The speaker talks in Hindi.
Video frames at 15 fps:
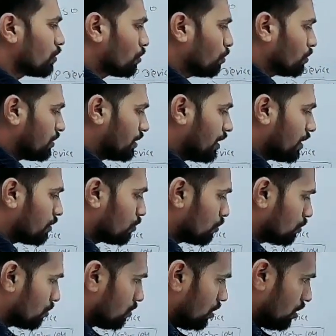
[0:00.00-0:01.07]
तो ये
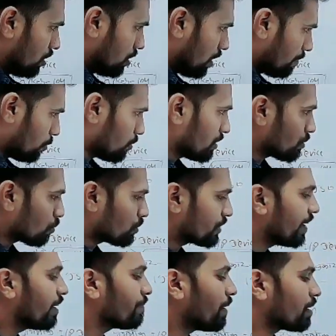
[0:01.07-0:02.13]
जो हम लोग इसको
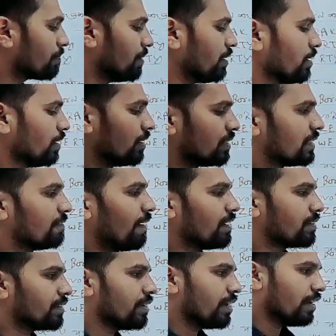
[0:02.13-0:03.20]
छः पार्ट में
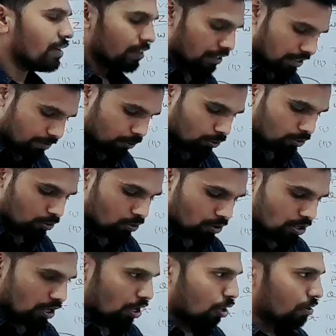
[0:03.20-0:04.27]
डिवाइड किए हैं कीबोर्ड को
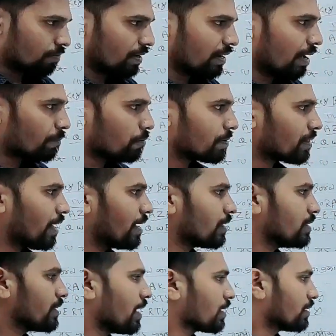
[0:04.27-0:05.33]
और मैंने आपको बताया
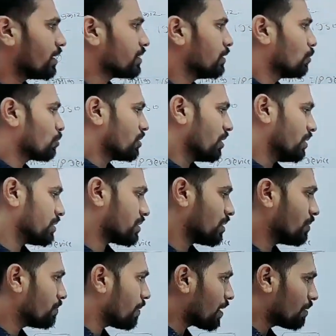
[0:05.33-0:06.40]
कि क्या क्या की होते हैं
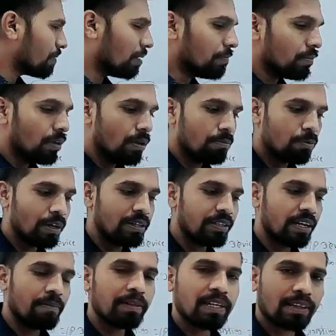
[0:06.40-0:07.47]
इसके बारे में हम पूरा
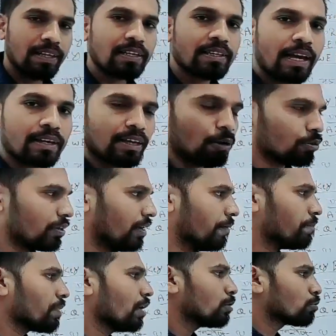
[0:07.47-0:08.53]
डिटेल में देखते हैं क्या क्या होता
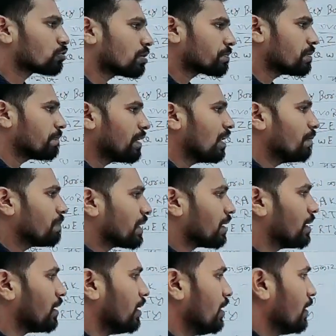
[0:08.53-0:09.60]
है तो सबसे पहले हम
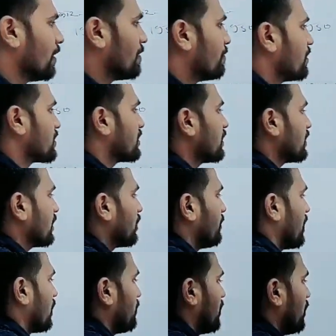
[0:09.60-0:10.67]
देखेंगे फंक्शन की के
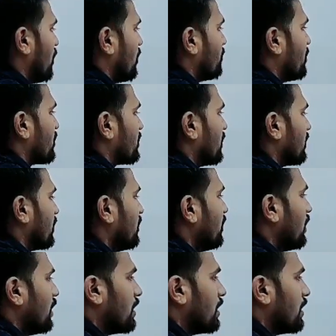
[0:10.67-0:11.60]
बारे में फंक्शन की